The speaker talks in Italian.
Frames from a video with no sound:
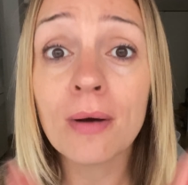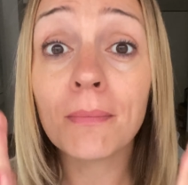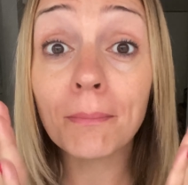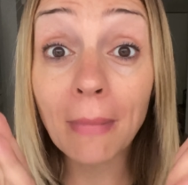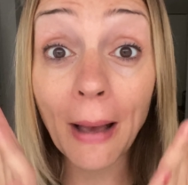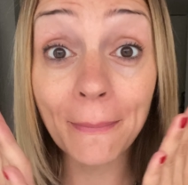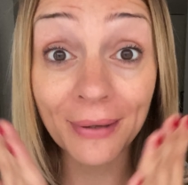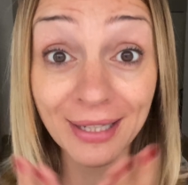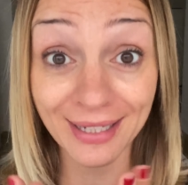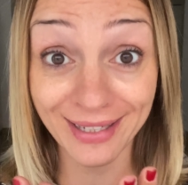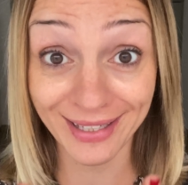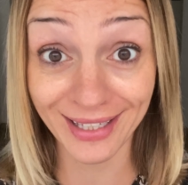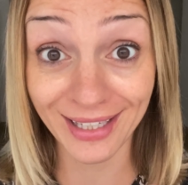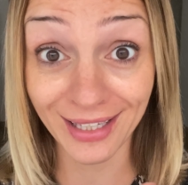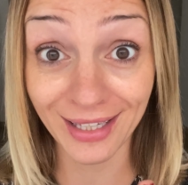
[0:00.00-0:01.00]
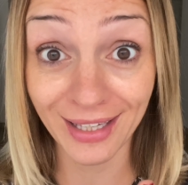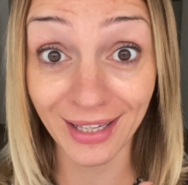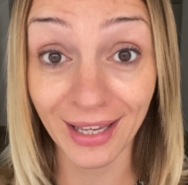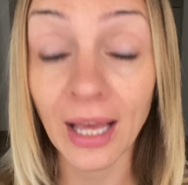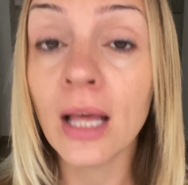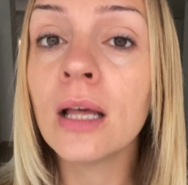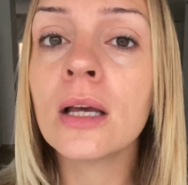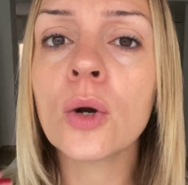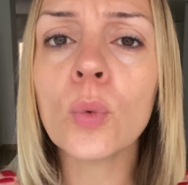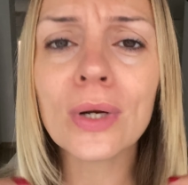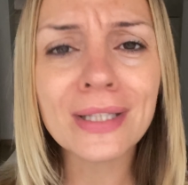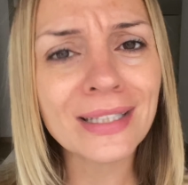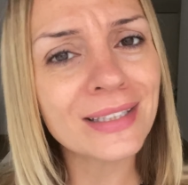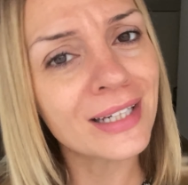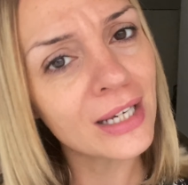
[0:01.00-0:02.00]
Ma perché?
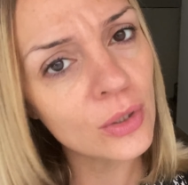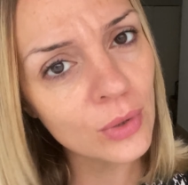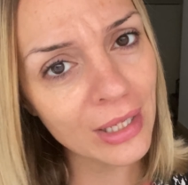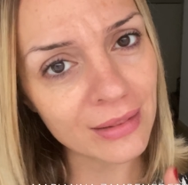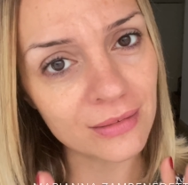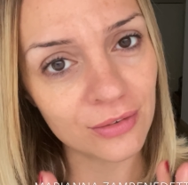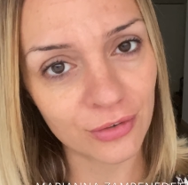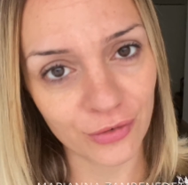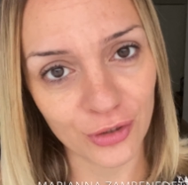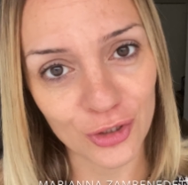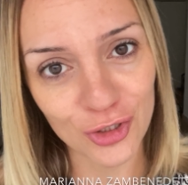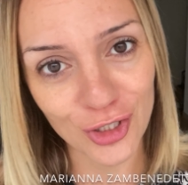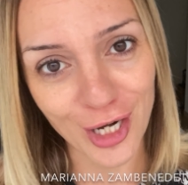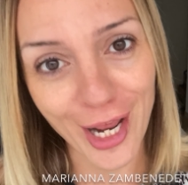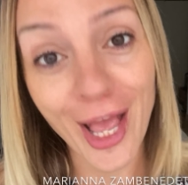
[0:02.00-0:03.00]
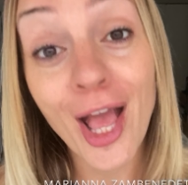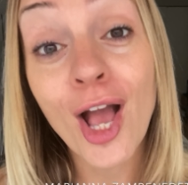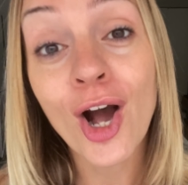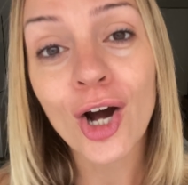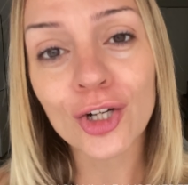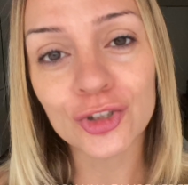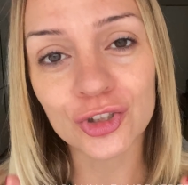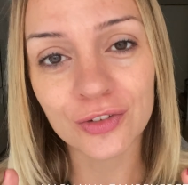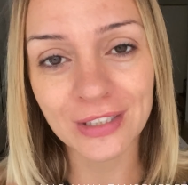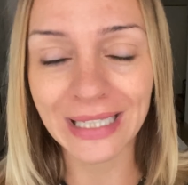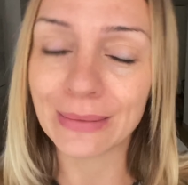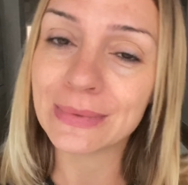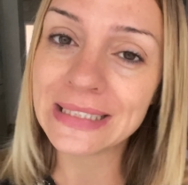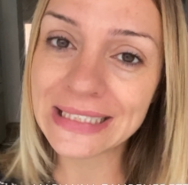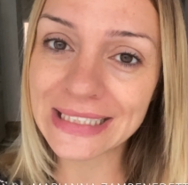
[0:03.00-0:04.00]
Guardate che non è difficile. Oggi
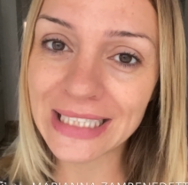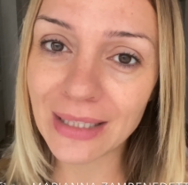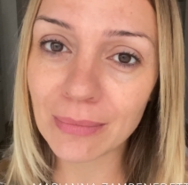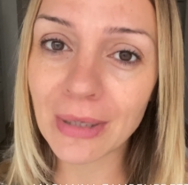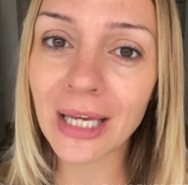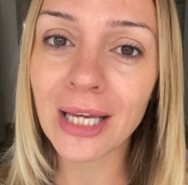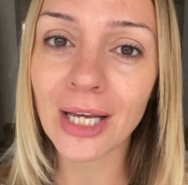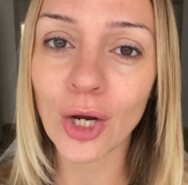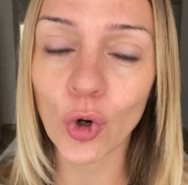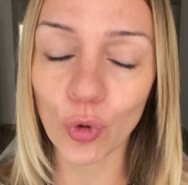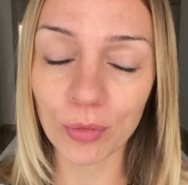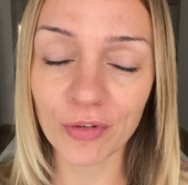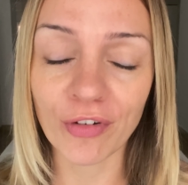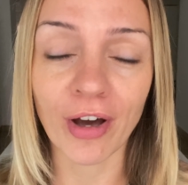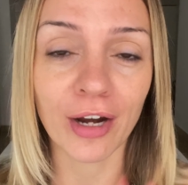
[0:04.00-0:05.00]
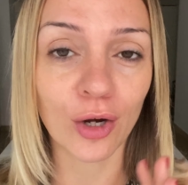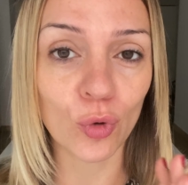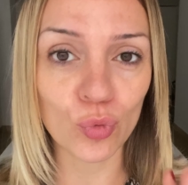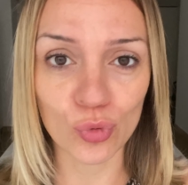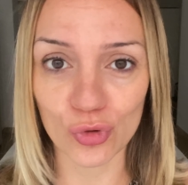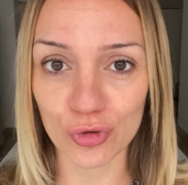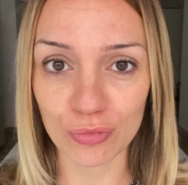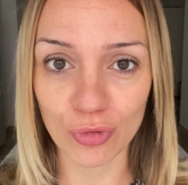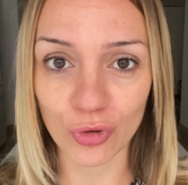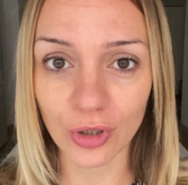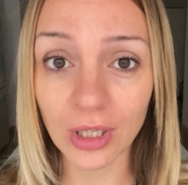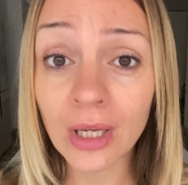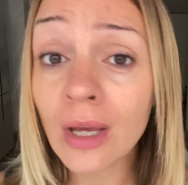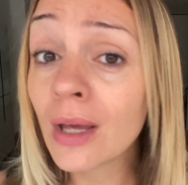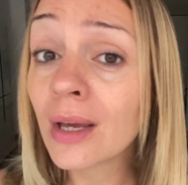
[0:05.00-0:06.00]
vediamo insieme come fare uno
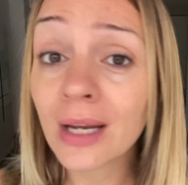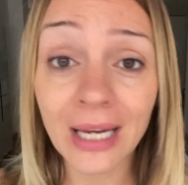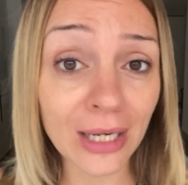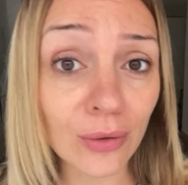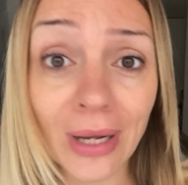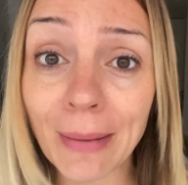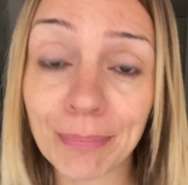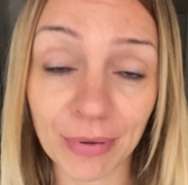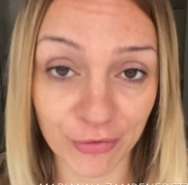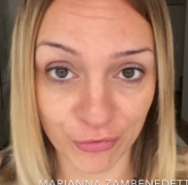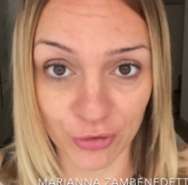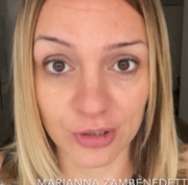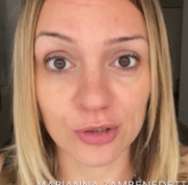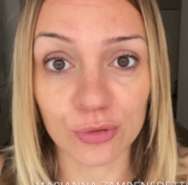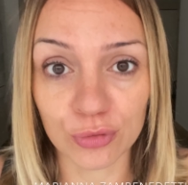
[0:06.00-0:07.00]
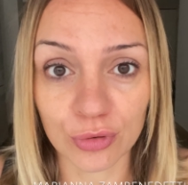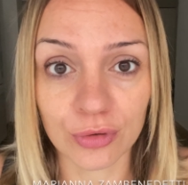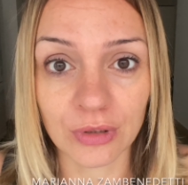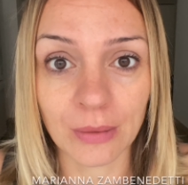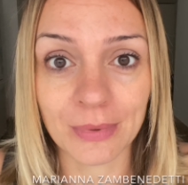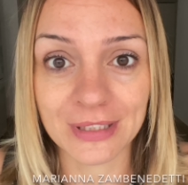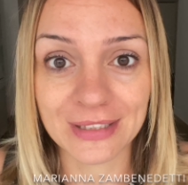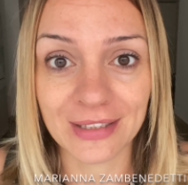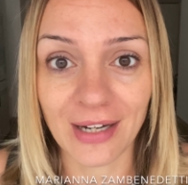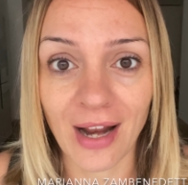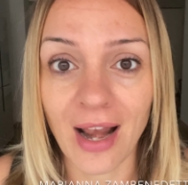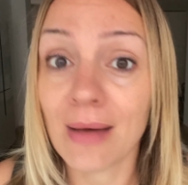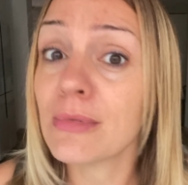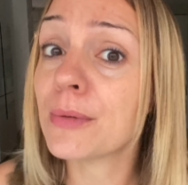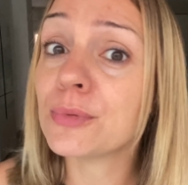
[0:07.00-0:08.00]
smoky che non è per forza un trucco da
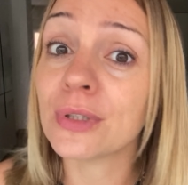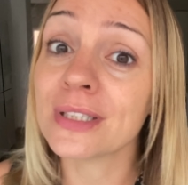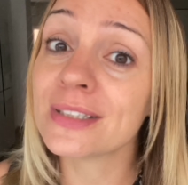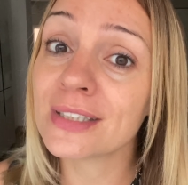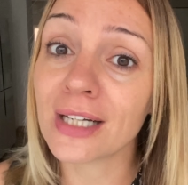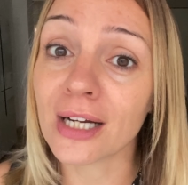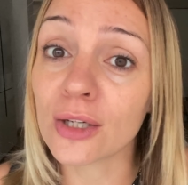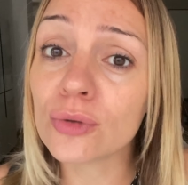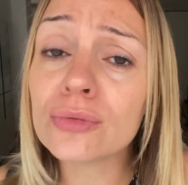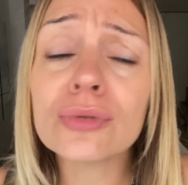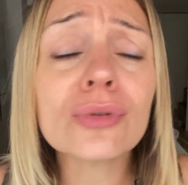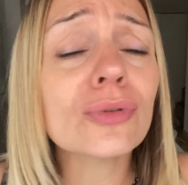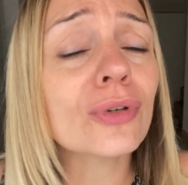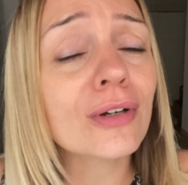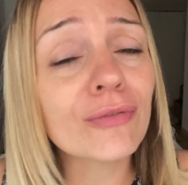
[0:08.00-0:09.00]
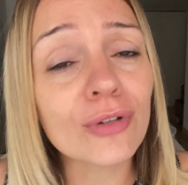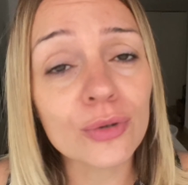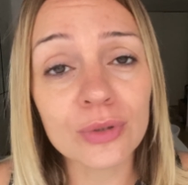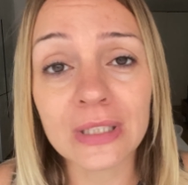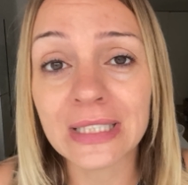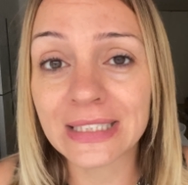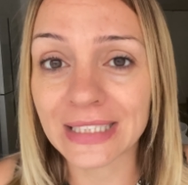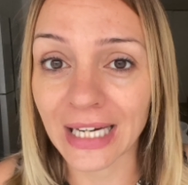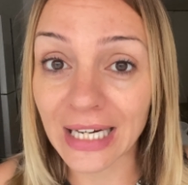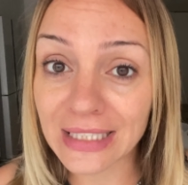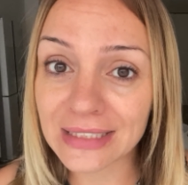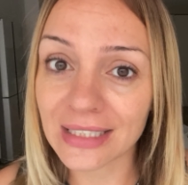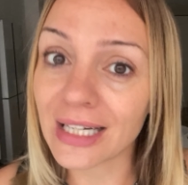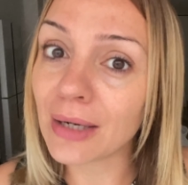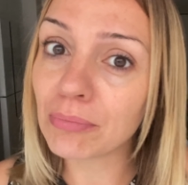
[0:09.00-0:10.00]
passerella, ma può essere anche un trucco che volete utilizzare la
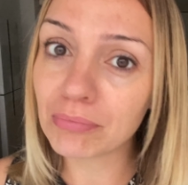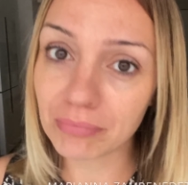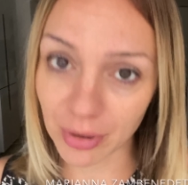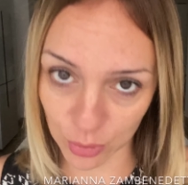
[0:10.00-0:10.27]
sera per